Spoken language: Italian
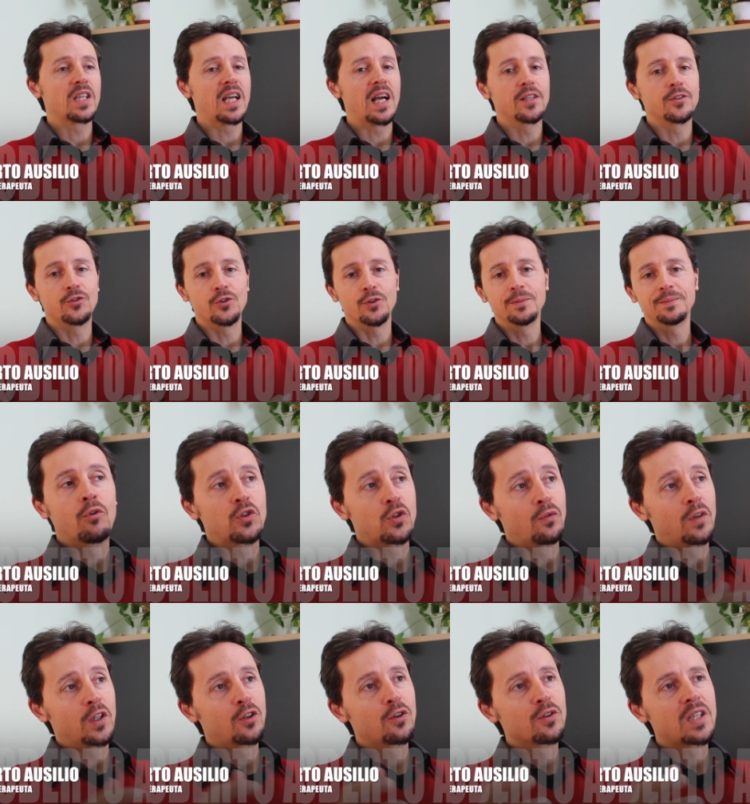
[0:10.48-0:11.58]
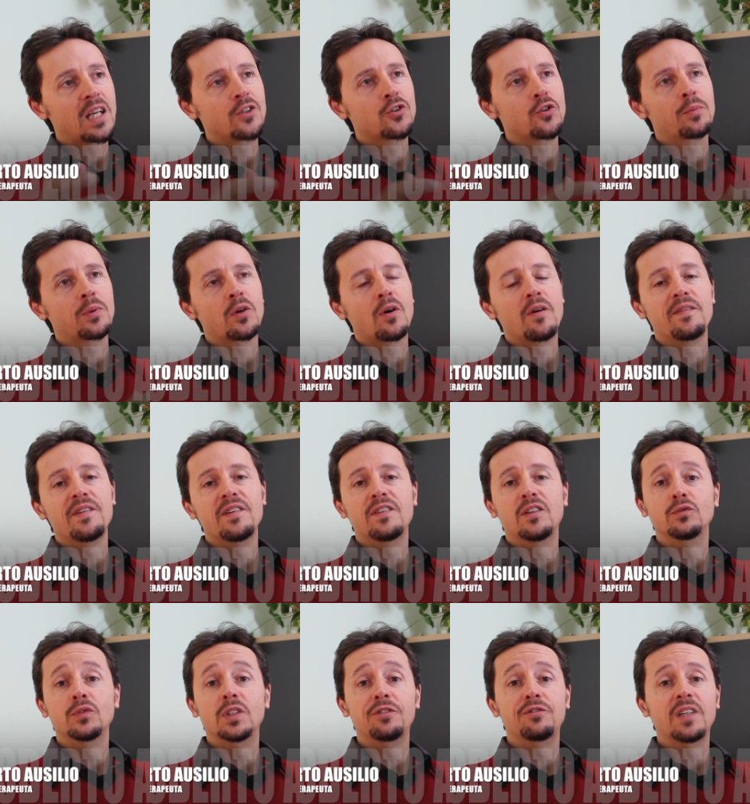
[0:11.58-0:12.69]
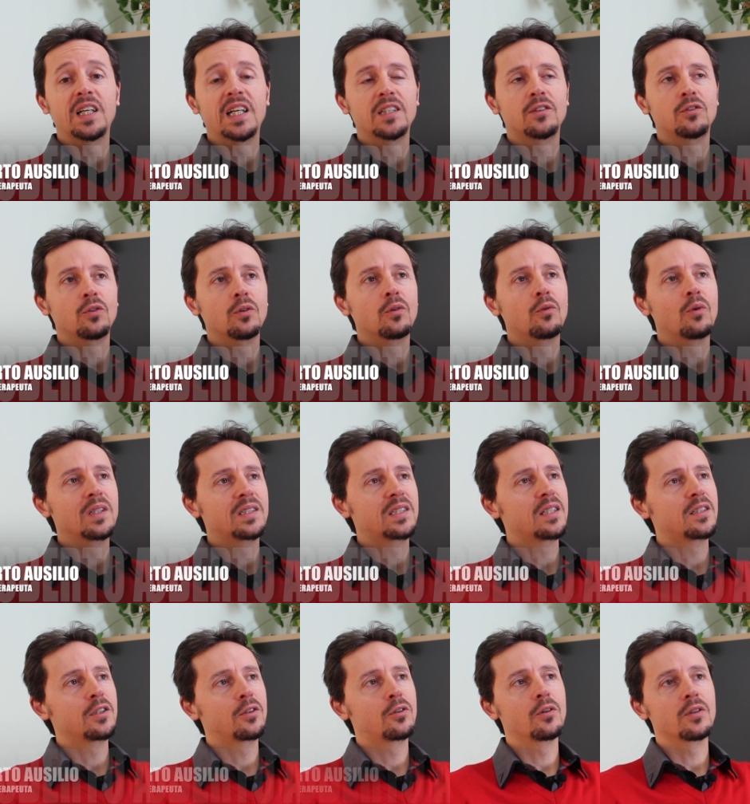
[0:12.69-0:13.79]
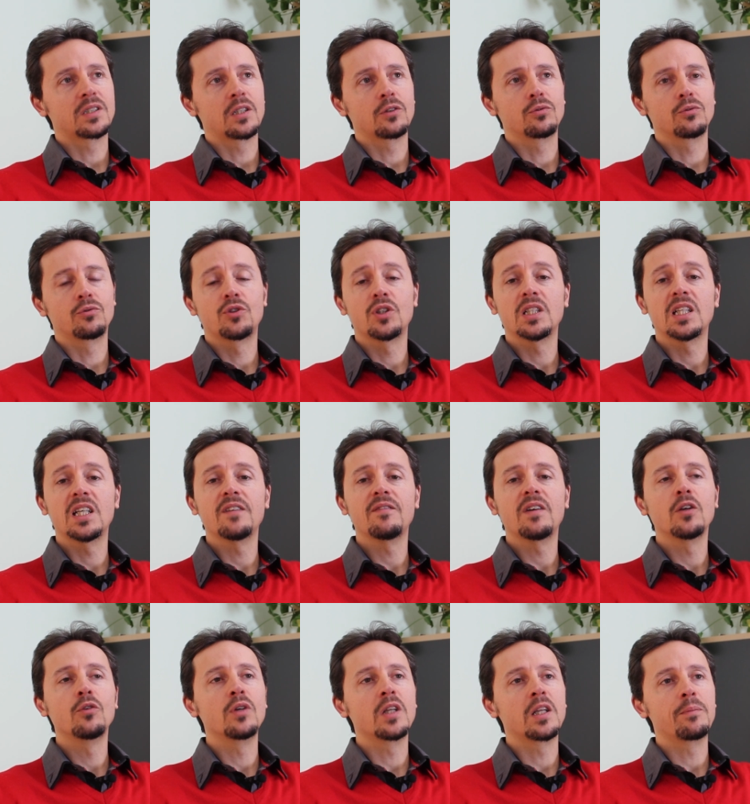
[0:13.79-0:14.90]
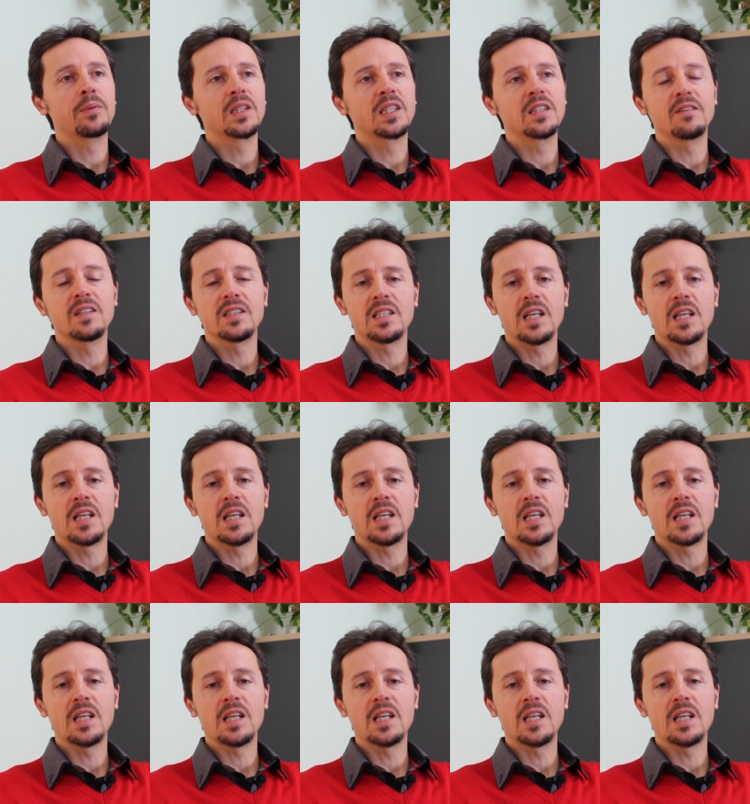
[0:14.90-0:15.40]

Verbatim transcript: saggio. Questo vecchio saggio però aveva un difetto. Qualsiasi cosa succedeva lui ripeteva